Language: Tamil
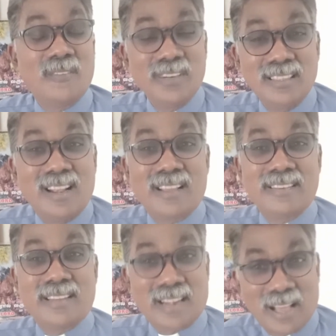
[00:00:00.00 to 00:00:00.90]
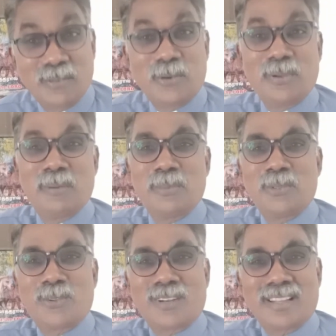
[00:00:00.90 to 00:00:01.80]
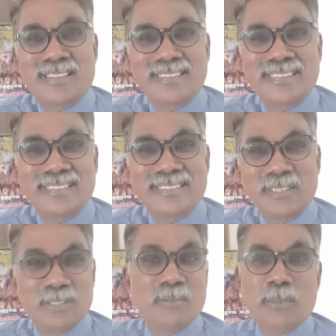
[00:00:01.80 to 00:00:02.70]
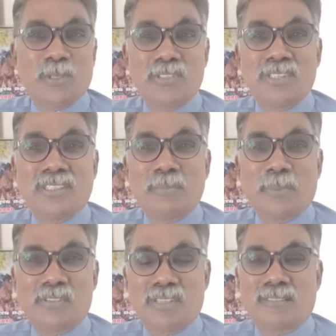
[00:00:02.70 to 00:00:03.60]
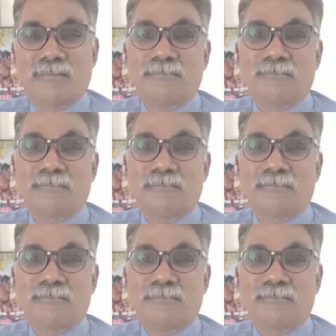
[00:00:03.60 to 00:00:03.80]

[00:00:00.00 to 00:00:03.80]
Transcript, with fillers: விடுதலை ஆகிட்டால் நான் வருவேன் அப்படின்னு சொல்கிறாரு ஏன்னா பிகாஸ் இஸ் த பிரிசன்